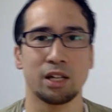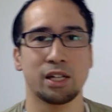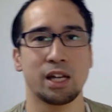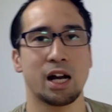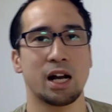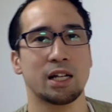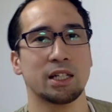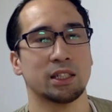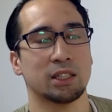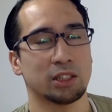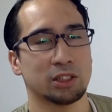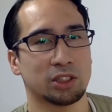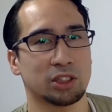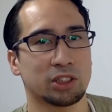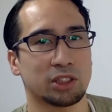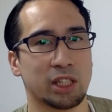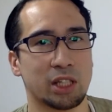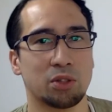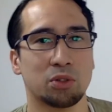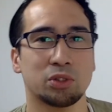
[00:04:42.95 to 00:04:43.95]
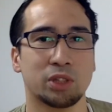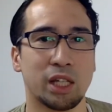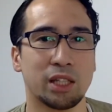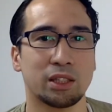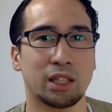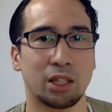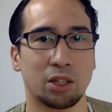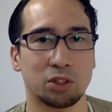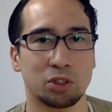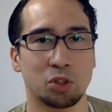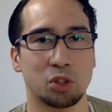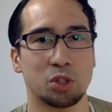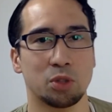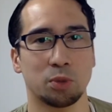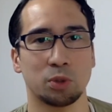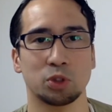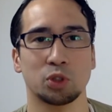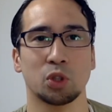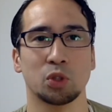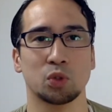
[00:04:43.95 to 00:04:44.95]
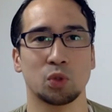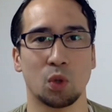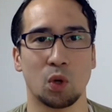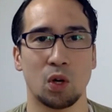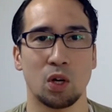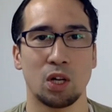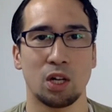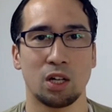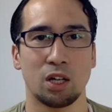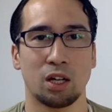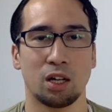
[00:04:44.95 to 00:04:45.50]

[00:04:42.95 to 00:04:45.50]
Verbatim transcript: やはり実際のデータというのをちょっと